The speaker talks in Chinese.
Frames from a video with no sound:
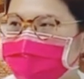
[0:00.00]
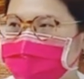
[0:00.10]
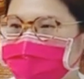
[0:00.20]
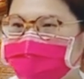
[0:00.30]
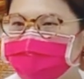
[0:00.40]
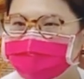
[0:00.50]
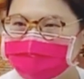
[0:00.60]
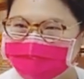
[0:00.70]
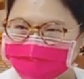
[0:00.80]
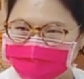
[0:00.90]
啊，不可
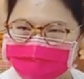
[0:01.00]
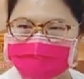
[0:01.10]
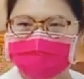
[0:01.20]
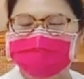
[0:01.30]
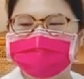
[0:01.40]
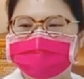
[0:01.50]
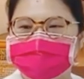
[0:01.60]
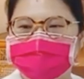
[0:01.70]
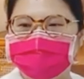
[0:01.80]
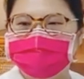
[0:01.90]
以再导道场这
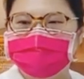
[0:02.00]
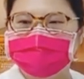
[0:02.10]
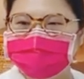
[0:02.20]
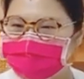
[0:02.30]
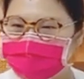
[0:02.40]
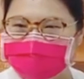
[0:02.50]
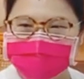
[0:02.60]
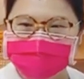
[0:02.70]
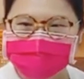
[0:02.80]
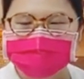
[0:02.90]
样子，会影响人
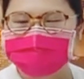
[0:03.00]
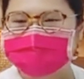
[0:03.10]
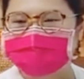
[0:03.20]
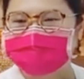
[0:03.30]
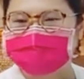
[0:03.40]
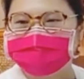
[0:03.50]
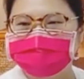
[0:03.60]
家的心情呐。